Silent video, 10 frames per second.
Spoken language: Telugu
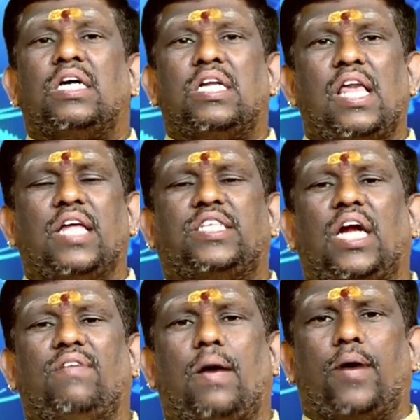రియల్
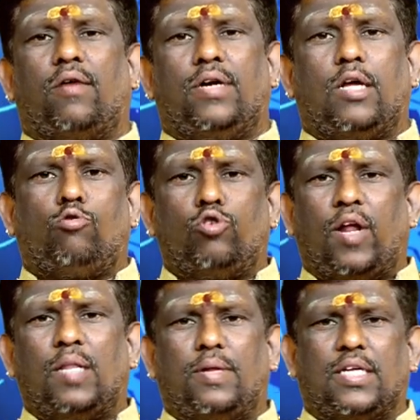ఎస్టేట్ వ్యాపారం అంటే కుజుడు
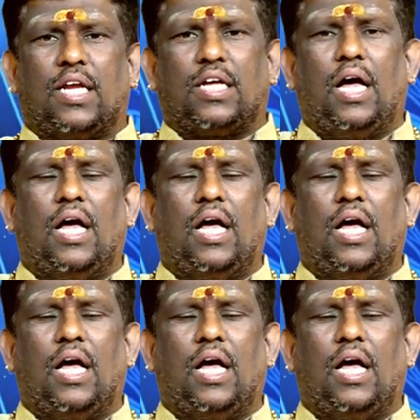అధిపతి కనుక